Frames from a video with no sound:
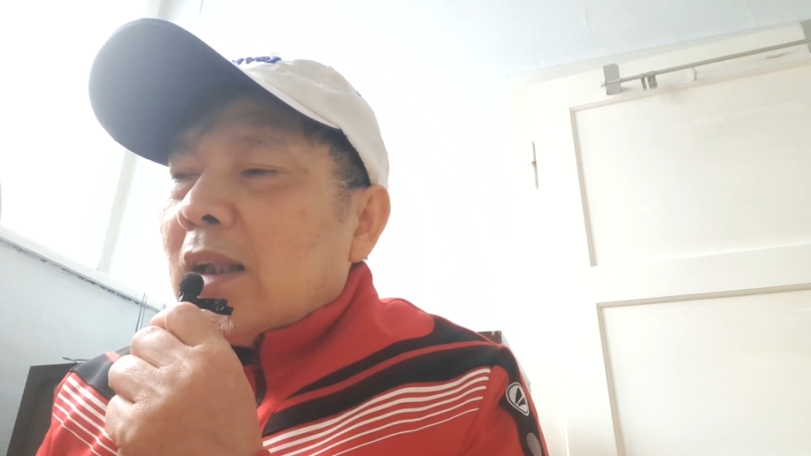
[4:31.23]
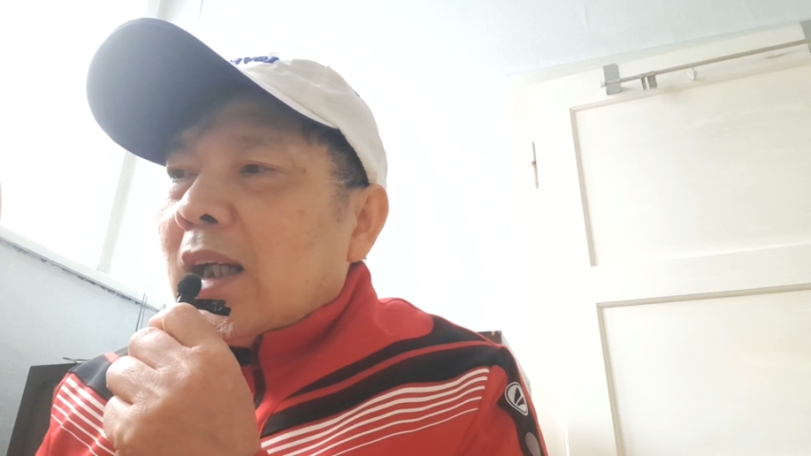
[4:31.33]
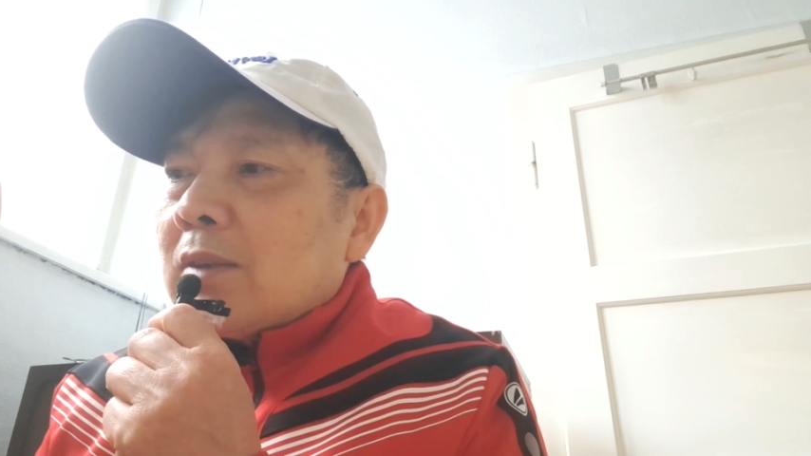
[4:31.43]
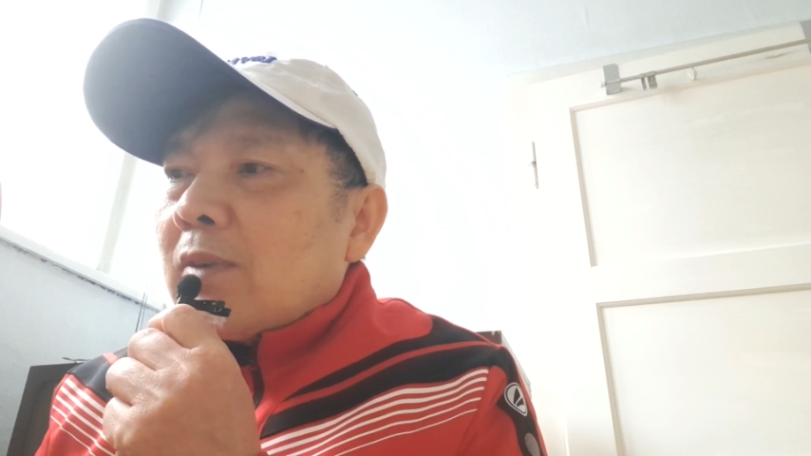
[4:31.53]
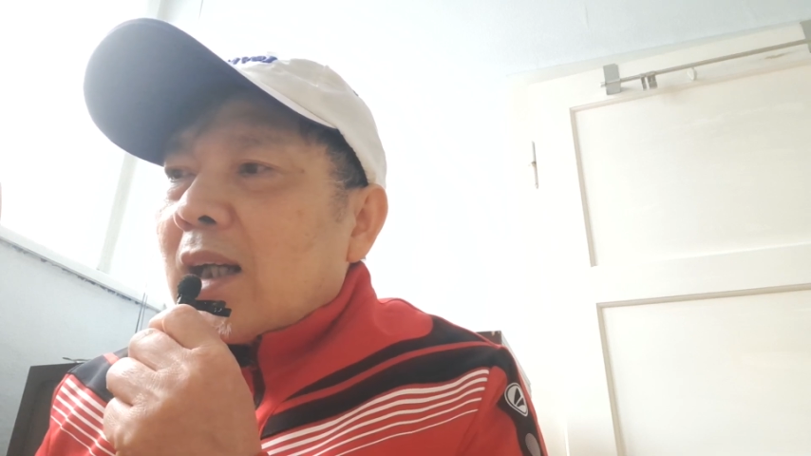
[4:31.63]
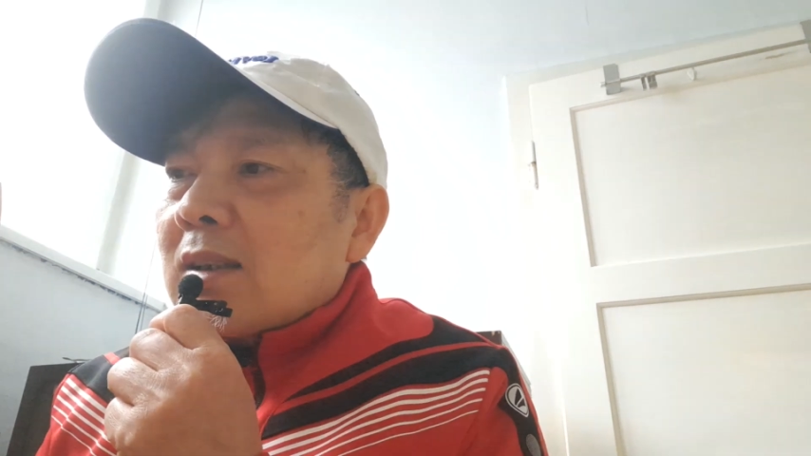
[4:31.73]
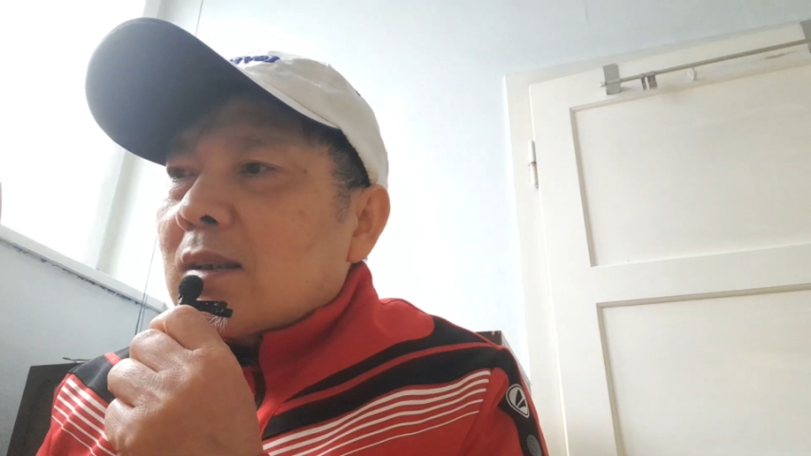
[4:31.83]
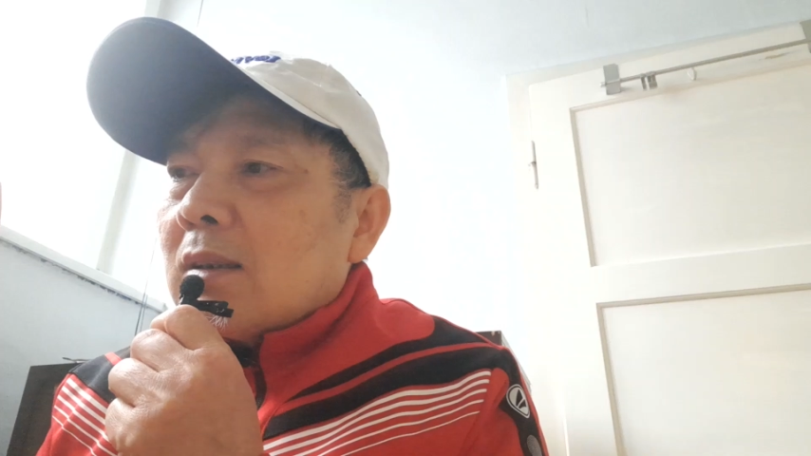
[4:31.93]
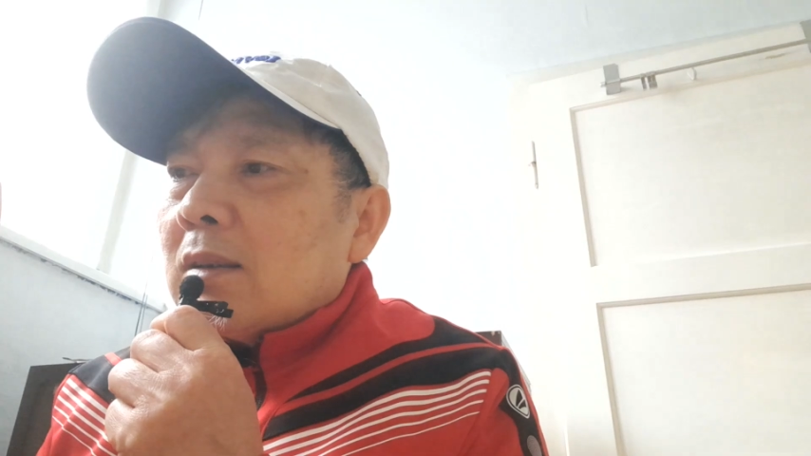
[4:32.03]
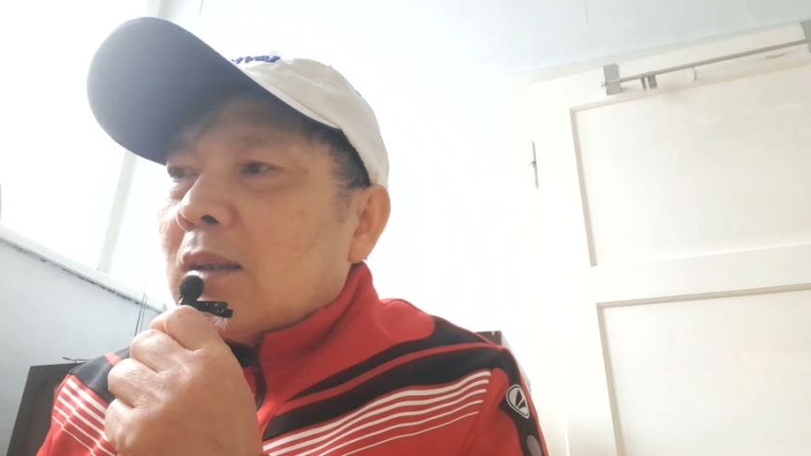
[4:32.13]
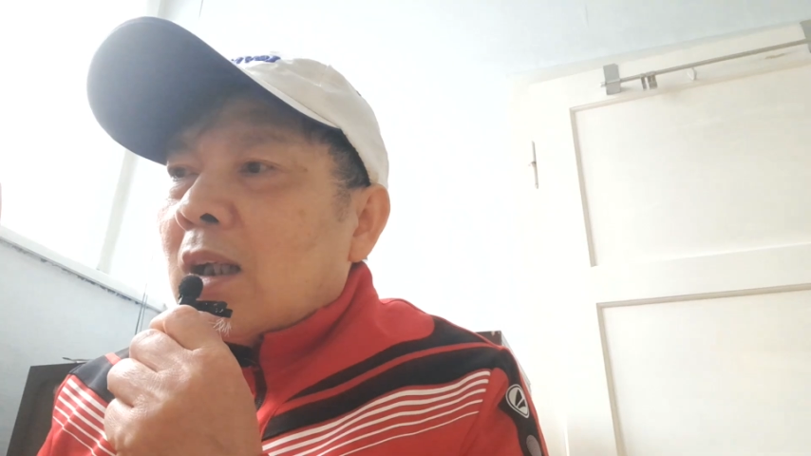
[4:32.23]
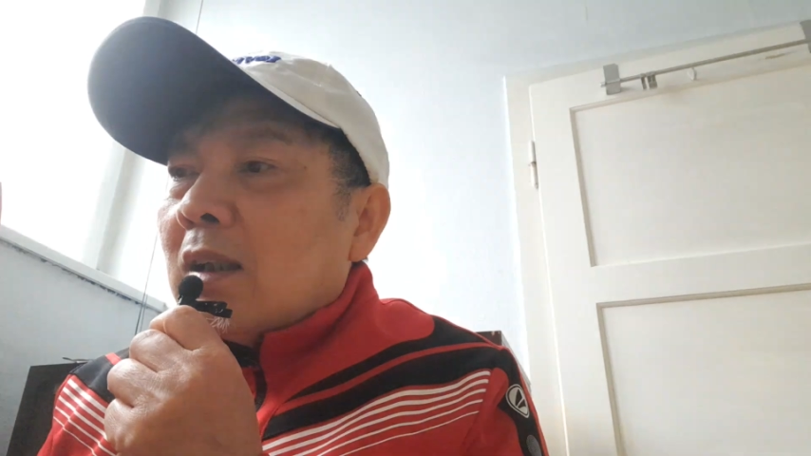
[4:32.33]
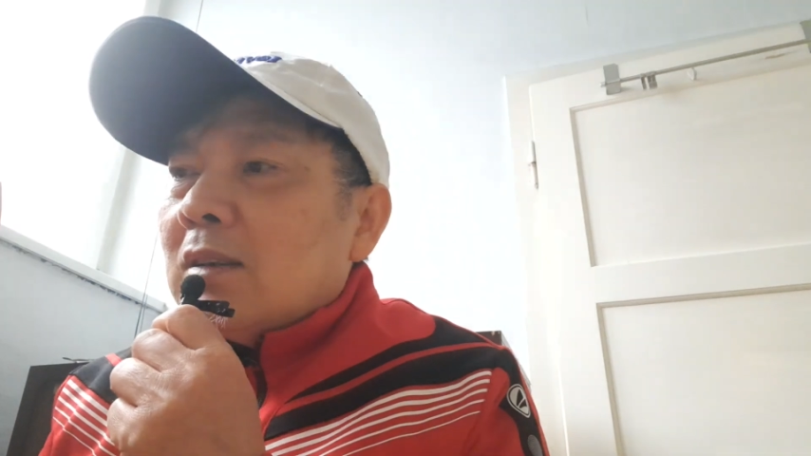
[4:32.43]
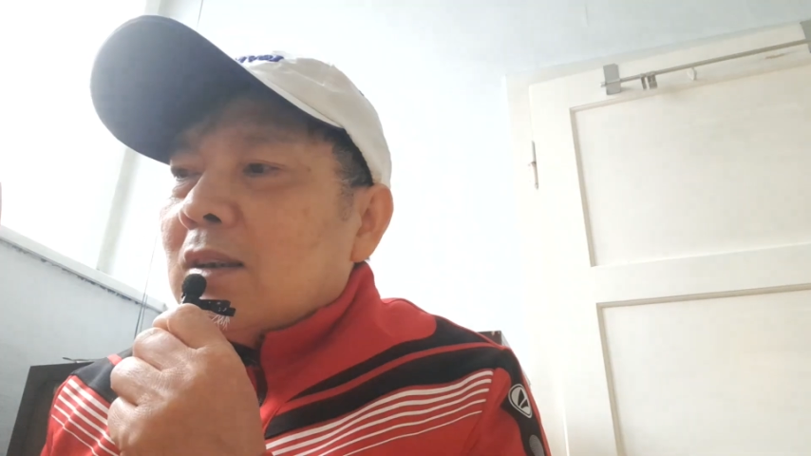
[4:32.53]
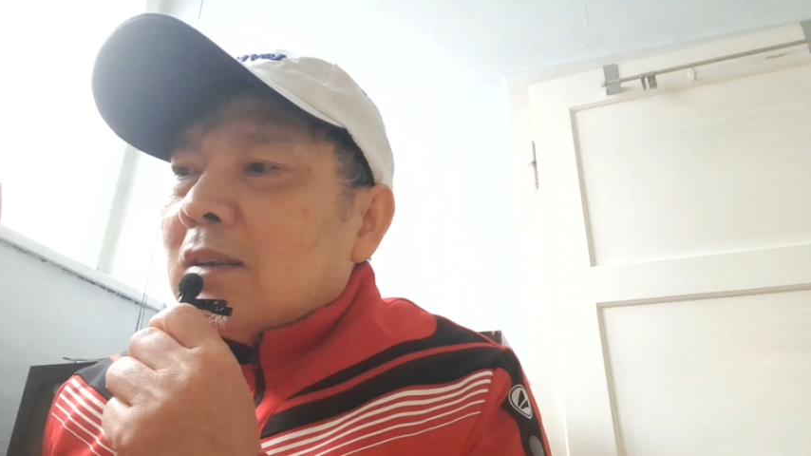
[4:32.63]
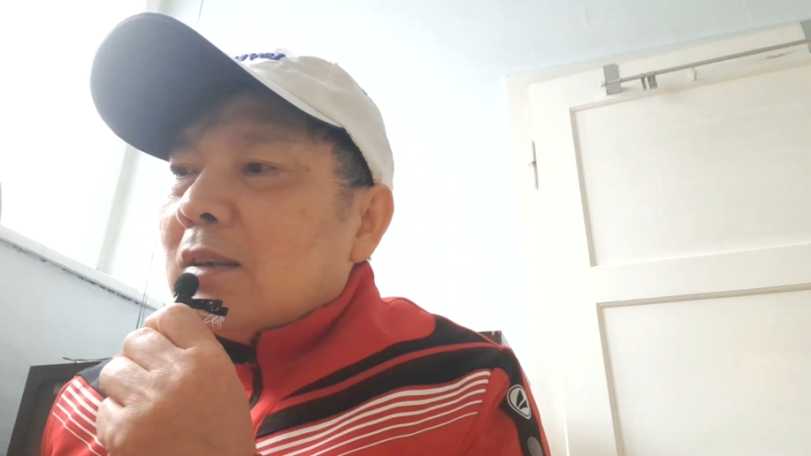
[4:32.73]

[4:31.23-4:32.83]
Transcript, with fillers: as fast à,